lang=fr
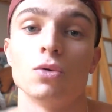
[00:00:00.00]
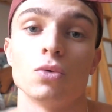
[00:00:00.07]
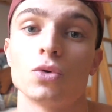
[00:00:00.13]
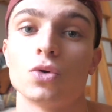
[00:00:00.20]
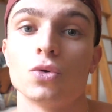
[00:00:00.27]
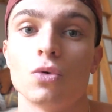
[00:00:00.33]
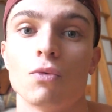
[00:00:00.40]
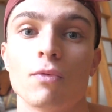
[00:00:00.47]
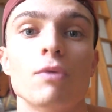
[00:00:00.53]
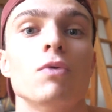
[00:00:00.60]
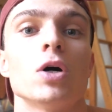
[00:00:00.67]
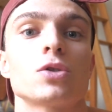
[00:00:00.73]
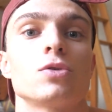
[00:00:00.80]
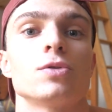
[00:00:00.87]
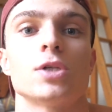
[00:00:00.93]
donc euh, on va
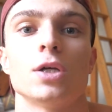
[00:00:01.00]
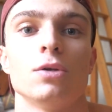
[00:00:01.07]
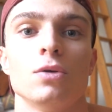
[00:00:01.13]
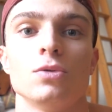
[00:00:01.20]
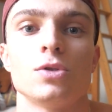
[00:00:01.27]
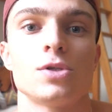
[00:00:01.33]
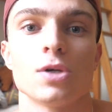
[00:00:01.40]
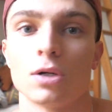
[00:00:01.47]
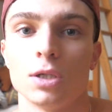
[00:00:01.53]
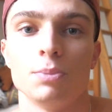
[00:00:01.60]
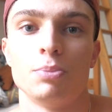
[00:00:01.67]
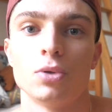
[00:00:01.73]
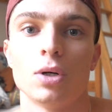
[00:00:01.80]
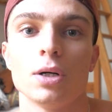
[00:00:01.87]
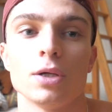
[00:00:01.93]
voir ce que ça donne sans les
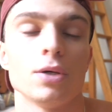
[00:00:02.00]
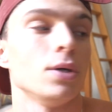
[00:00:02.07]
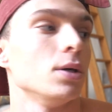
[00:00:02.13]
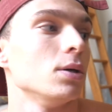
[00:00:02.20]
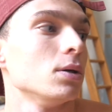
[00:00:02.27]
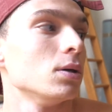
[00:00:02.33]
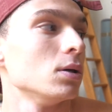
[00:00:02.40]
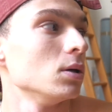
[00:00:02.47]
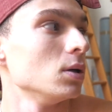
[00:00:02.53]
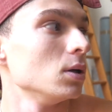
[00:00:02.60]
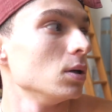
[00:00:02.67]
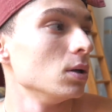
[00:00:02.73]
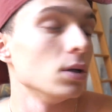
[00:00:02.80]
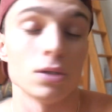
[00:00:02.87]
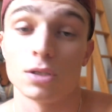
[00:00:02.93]
poids et,
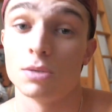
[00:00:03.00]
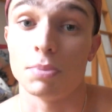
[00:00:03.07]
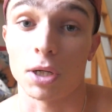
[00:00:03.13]
c'est